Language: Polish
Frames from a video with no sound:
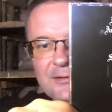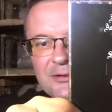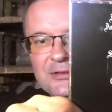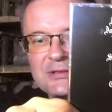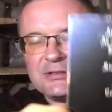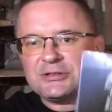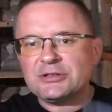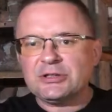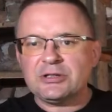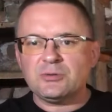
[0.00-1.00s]
to jest
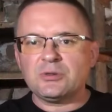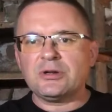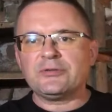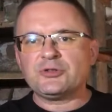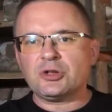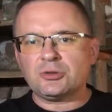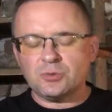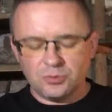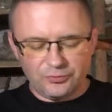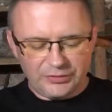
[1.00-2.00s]
tył. E, w
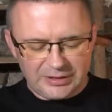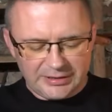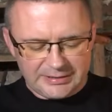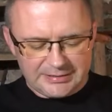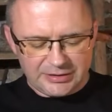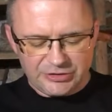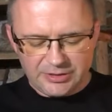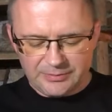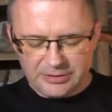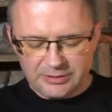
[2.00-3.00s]
środku wiele nie
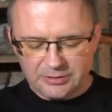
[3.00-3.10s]
znajdziemy.